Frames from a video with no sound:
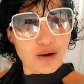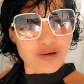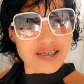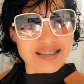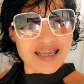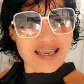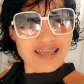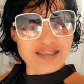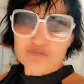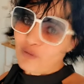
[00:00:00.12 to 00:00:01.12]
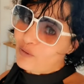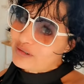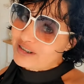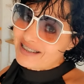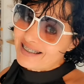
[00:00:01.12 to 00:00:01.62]
Oi, gente,
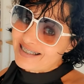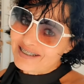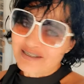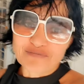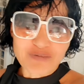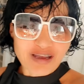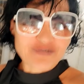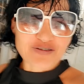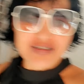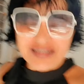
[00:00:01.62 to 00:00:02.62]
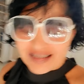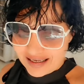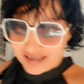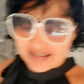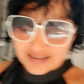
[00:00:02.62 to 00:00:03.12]
bom dia, tudo bem com
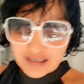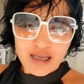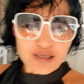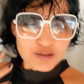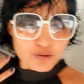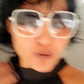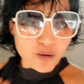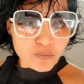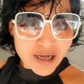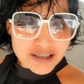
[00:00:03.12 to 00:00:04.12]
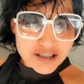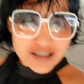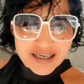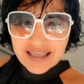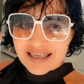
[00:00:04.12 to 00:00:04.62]
vocês? Estou
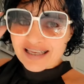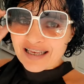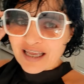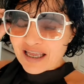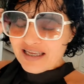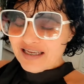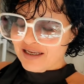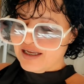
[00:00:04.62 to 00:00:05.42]
arrumadinha aqui, né?